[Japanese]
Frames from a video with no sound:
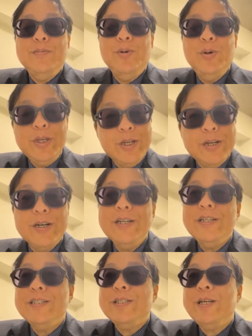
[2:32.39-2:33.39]
もう一
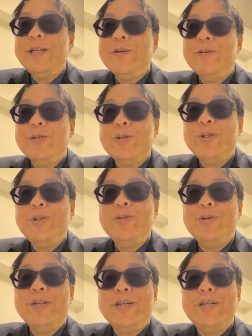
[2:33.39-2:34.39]
回ね、政見放送
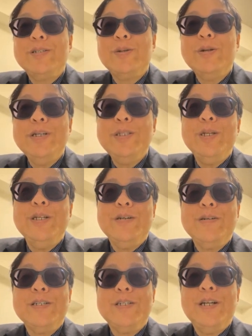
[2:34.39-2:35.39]
収録だから、それがい
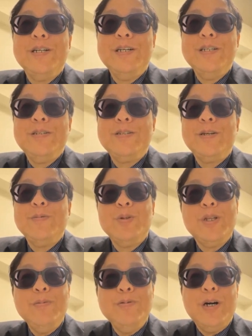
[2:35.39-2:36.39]
つになるか知らないんで
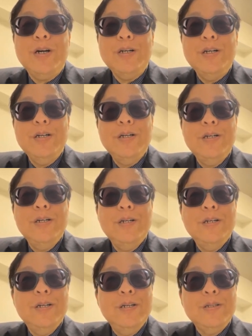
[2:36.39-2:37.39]
すけども、多分、
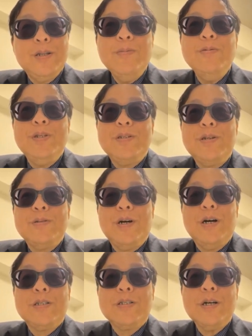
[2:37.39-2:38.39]
多分です
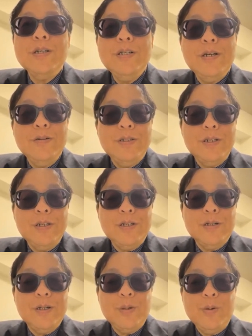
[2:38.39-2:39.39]
けど、20日になるんじゃな
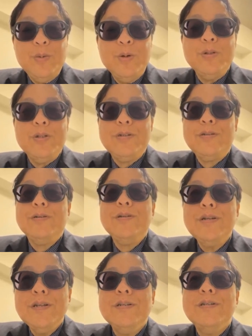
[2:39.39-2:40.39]
いかなと思うんです
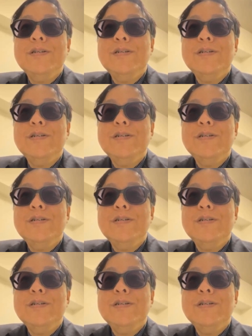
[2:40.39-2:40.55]
よね。